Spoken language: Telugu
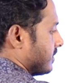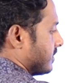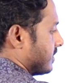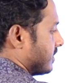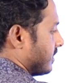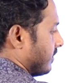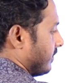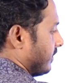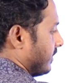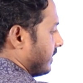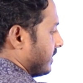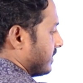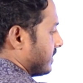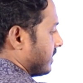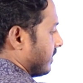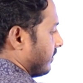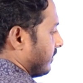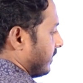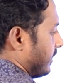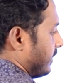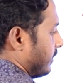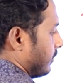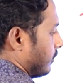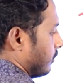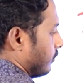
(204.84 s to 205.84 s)
సెవెంటీ
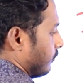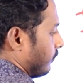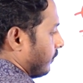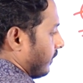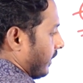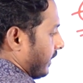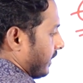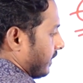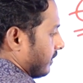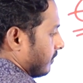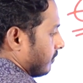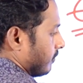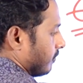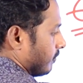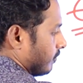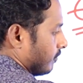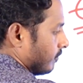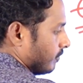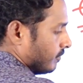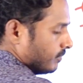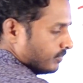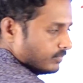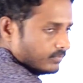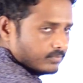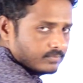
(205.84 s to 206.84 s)
సెవెన్ ఇంటూ ఫైవ్
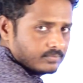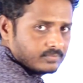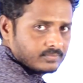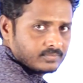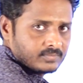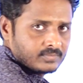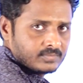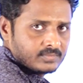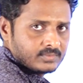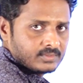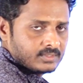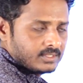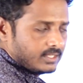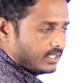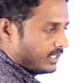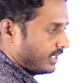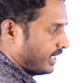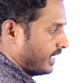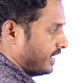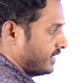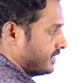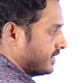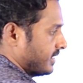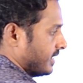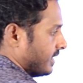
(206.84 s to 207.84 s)

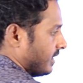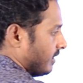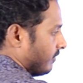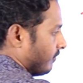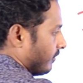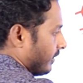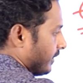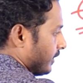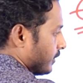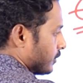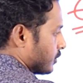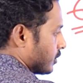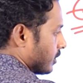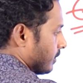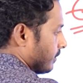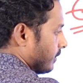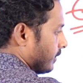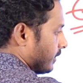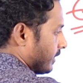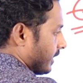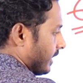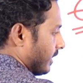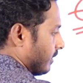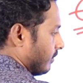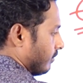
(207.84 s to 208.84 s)
అంటే ఏం చేయాలి ఫైవ్
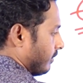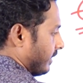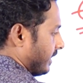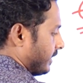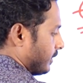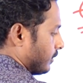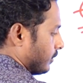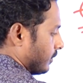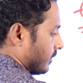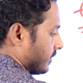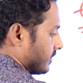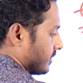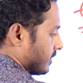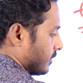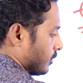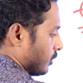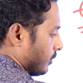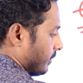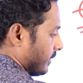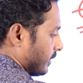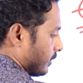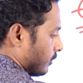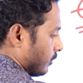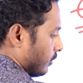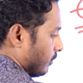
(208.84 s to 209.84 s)
వచ్చినప్పుడు టెన్ బై టూ ఒక
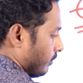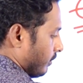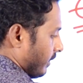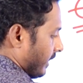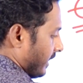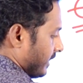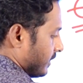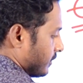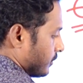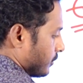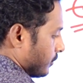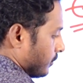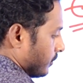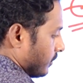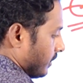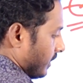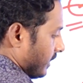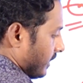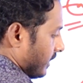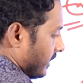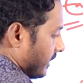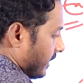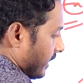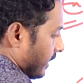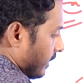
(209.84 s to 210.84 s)
జీరో పెట్టుకొని బై టూ
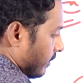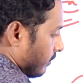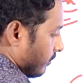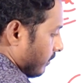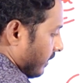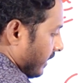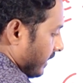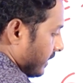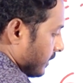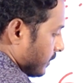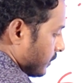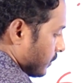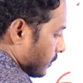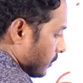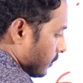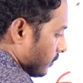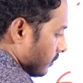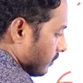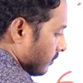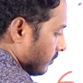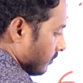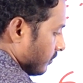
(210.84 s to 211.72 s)
అంటే టెన్ బై టూ